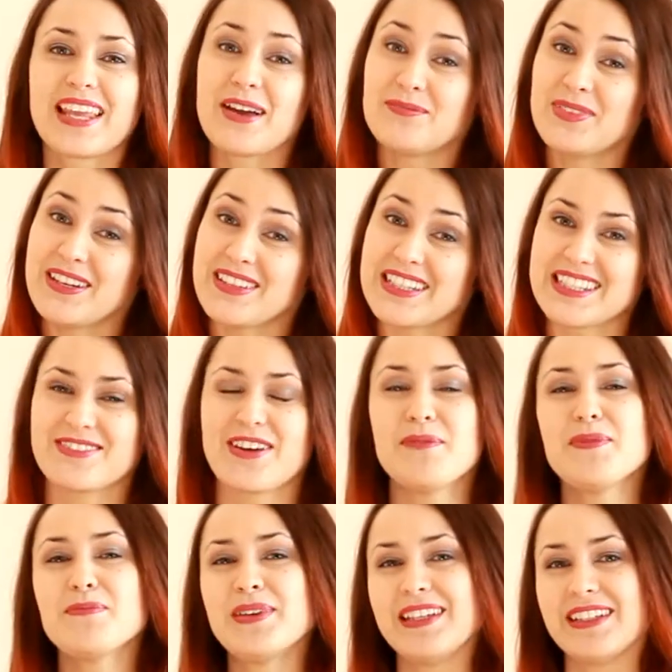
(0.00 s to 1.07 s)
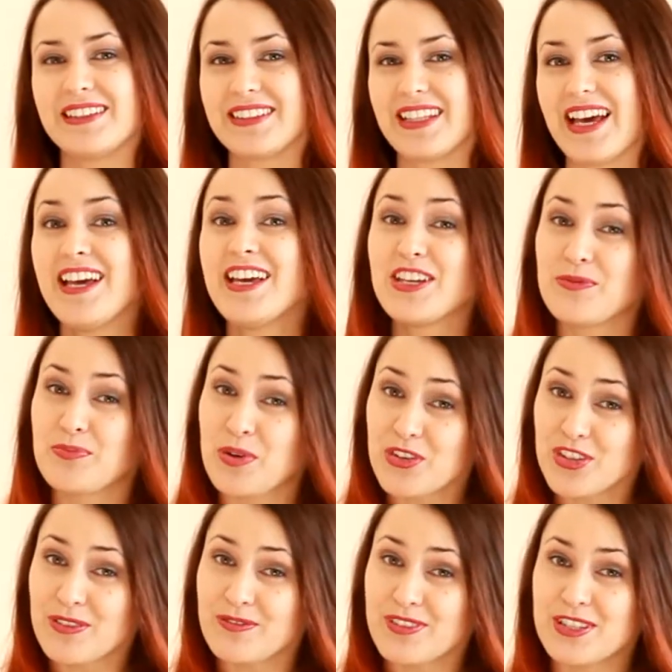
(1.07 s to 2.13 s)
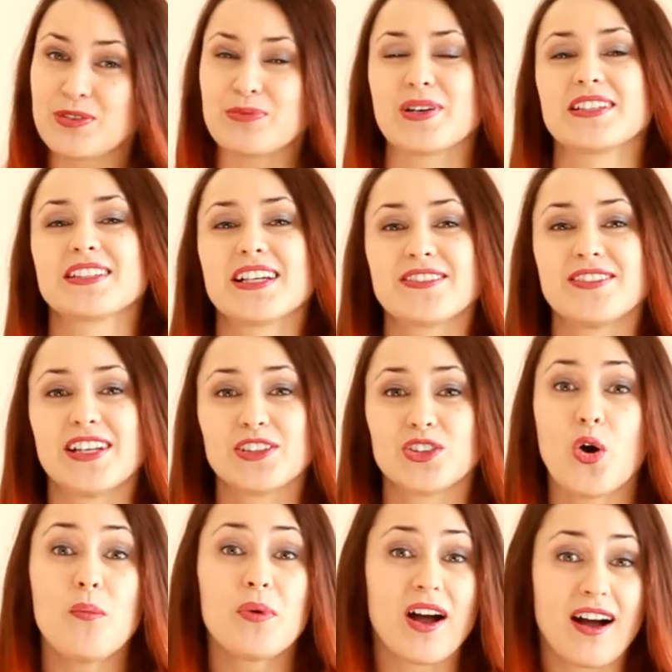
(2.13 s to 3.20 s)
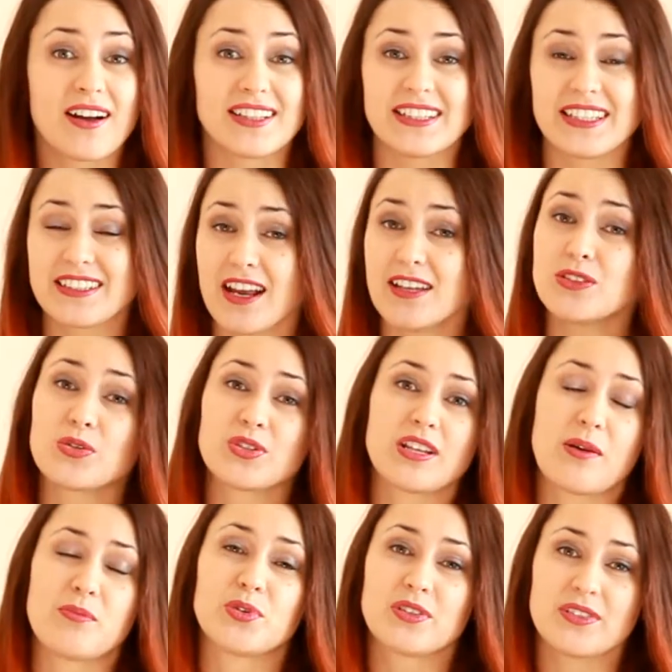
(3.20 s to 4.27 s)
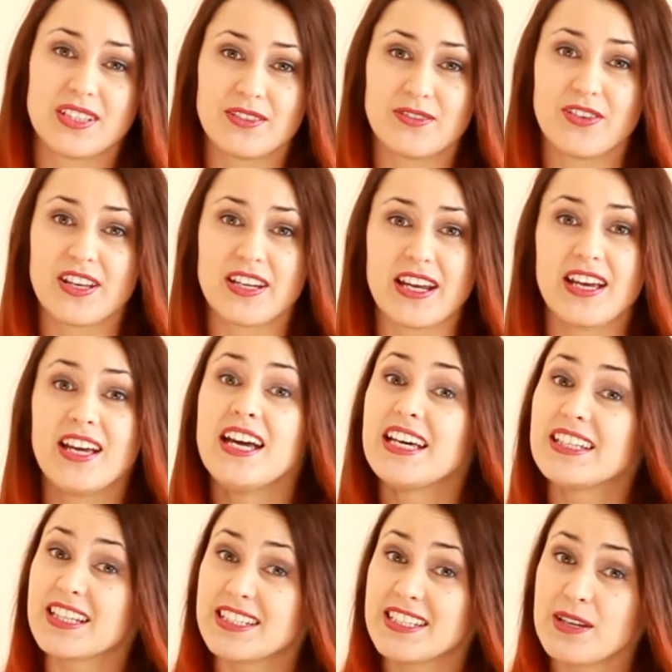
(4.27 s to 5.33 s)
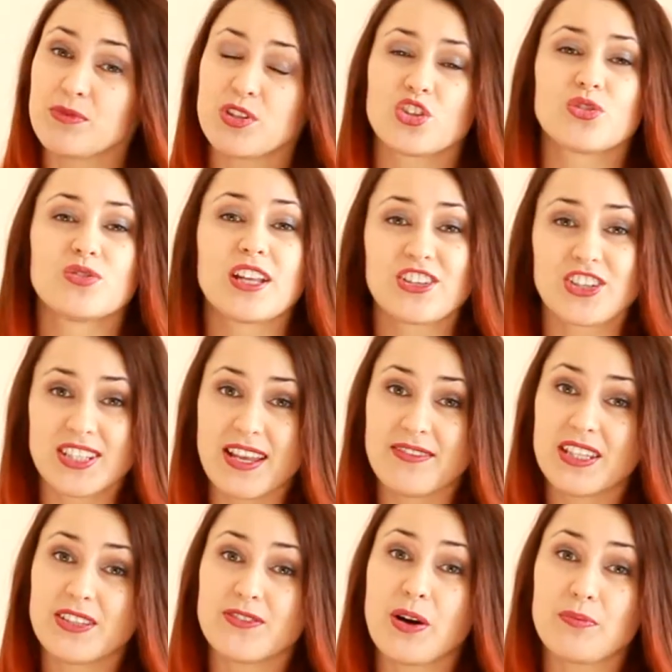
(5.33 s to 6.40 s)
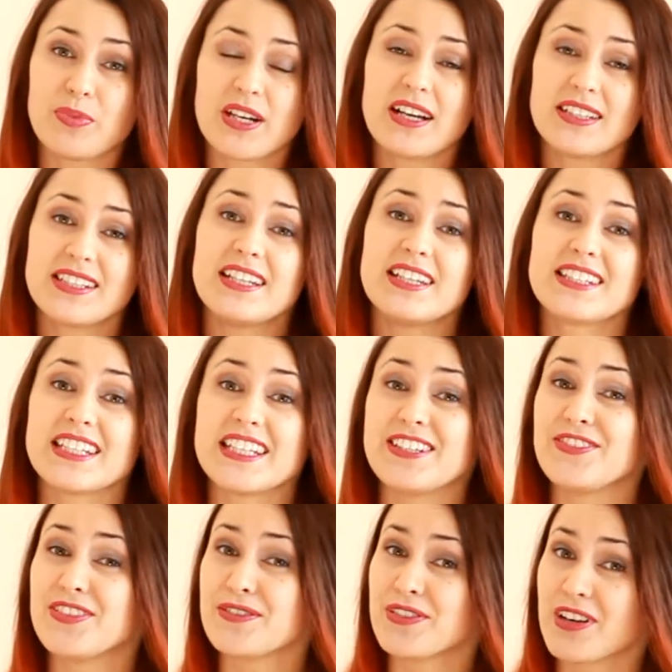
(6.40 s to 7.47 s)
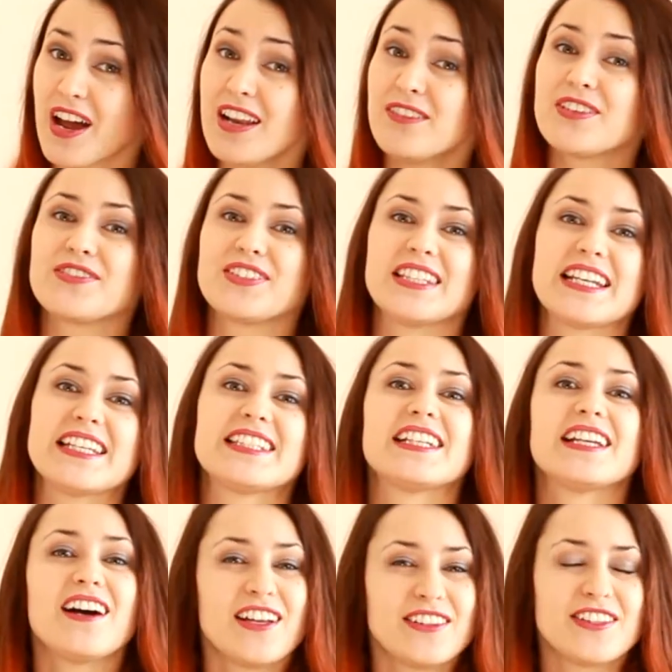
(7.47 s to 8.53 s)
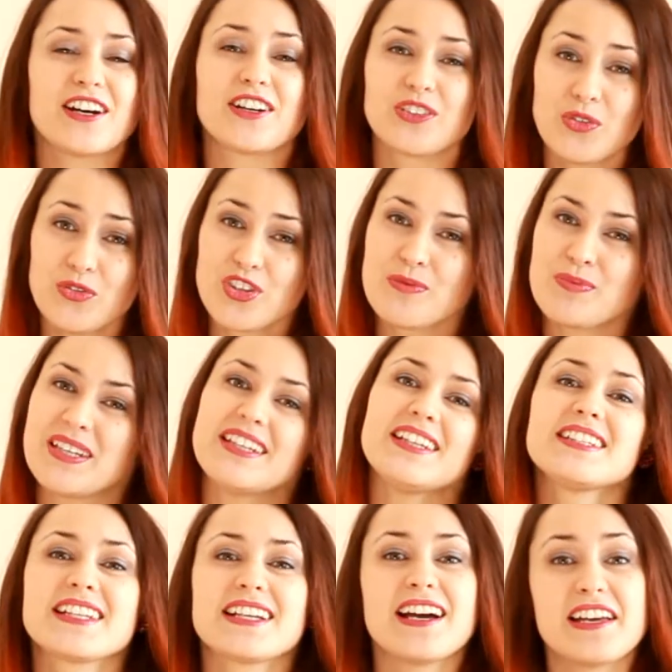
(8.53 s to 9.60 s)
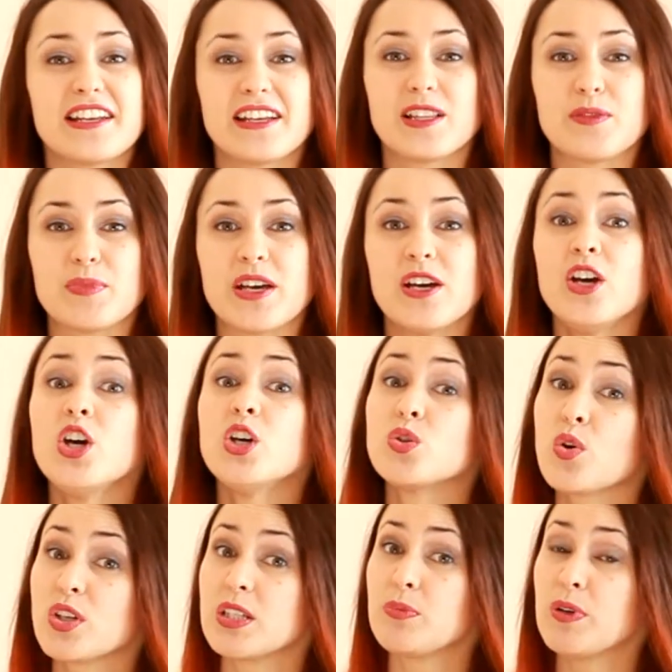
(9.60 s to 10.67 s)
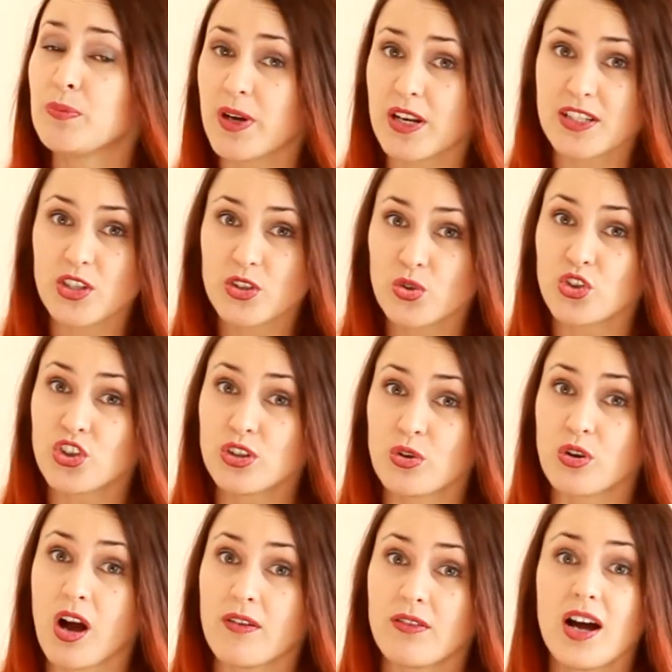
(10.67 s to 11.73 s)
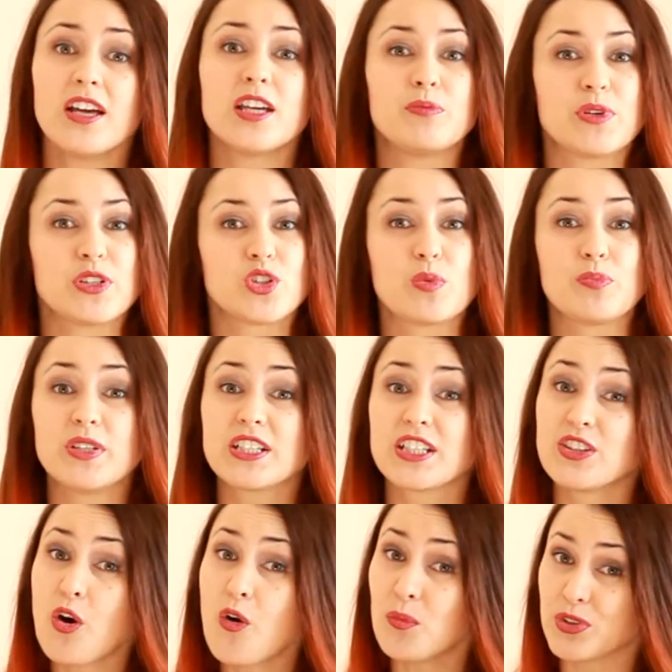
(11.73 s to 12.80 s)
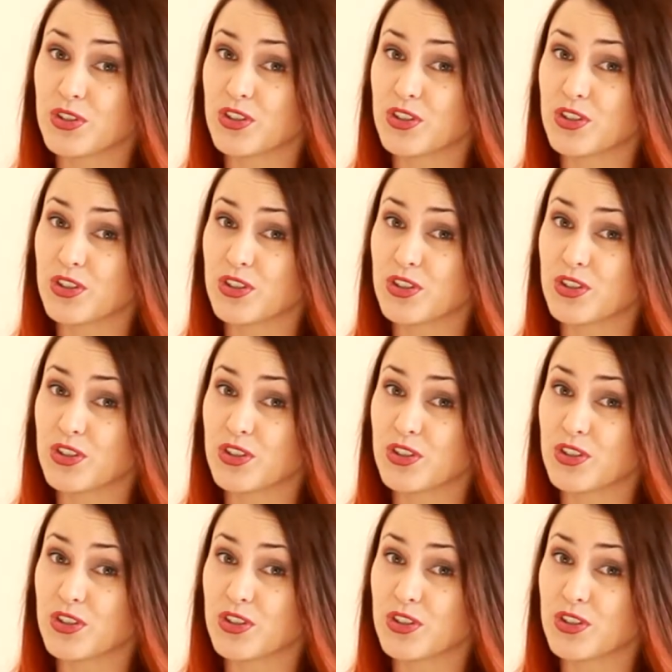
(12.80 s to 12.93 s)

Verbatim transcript: Привет, с вами Миелта. И в прошлом видео мы рассказывали о том, как интегратору заработать в январе. Надеемся, что наши советы вам пригодились и февраль вы встретили отдохнувшими и загорелыми. Ну а теперь пора засучить рукава и приступить к новому